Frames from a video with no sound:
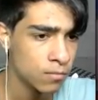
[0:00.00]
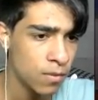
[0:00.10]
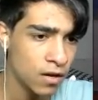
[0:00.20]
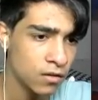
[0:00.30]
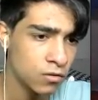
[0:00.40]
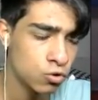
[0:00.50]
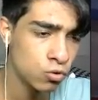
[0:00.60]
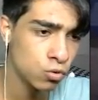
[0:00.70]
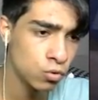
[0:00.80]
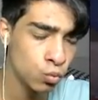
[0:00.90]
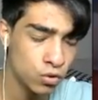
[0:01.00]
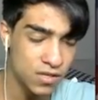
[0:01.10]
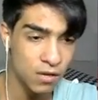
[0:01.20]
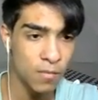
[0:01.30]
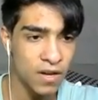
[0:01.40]
Bakın şu u
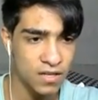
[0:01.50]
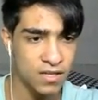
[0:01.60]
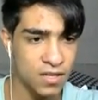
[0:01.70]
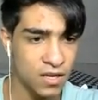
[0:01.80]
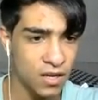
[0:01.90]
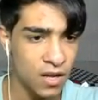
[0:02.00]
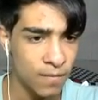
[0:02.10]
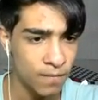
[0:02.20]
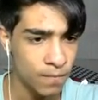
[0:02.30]
sıkmayın kesinlikle.